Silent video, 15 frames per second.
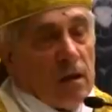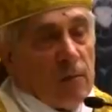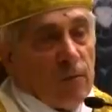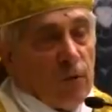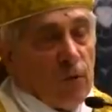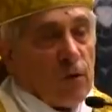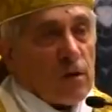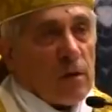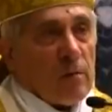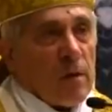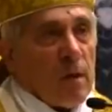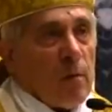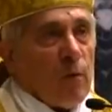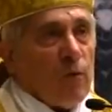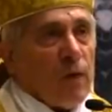e forse
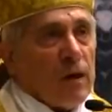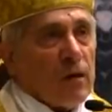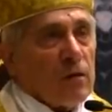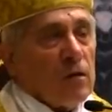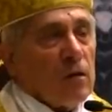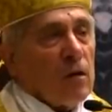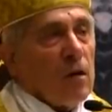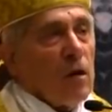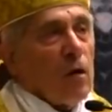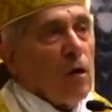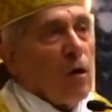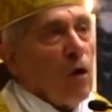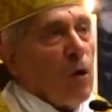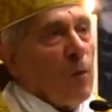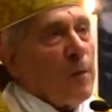abbiamo
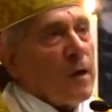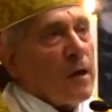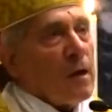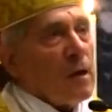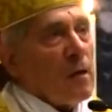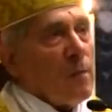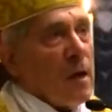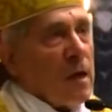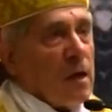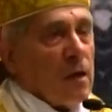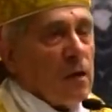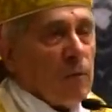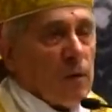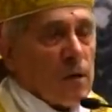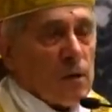fatto opere di bene
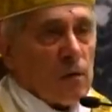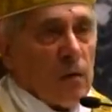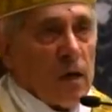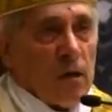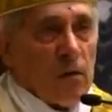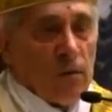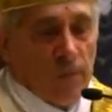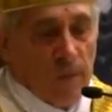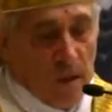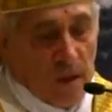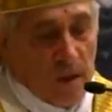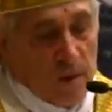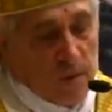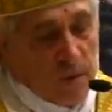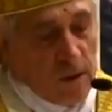in questo anno.
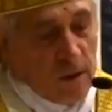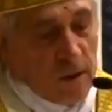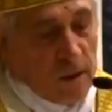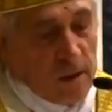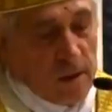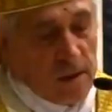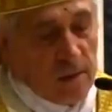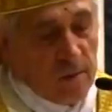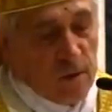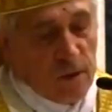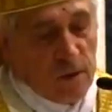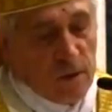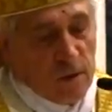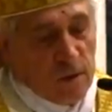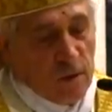Ne ringraziamo il
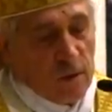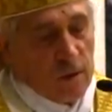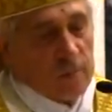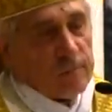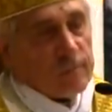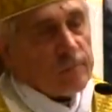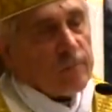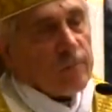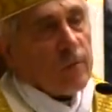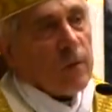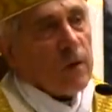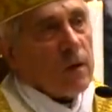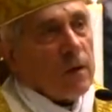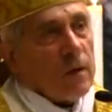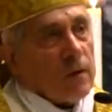Signore,
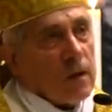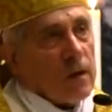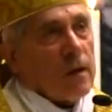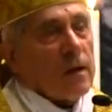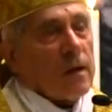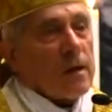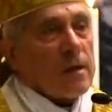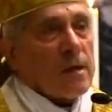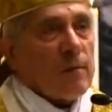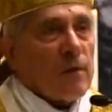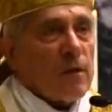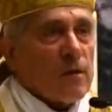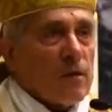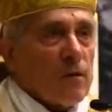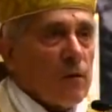ne ringraziamo
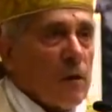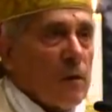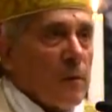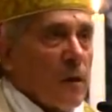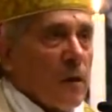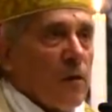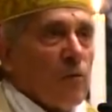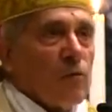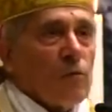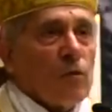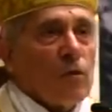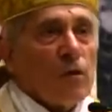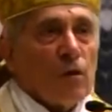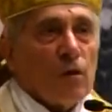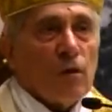il Signore perché
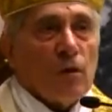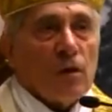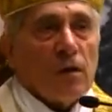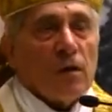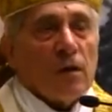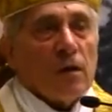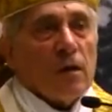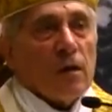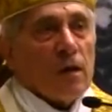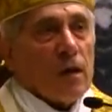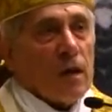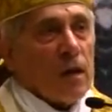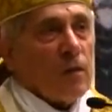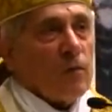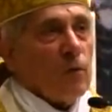ognuno di noi
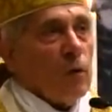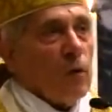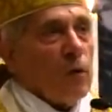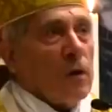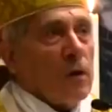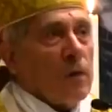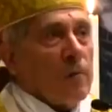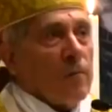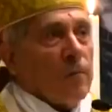che ha doni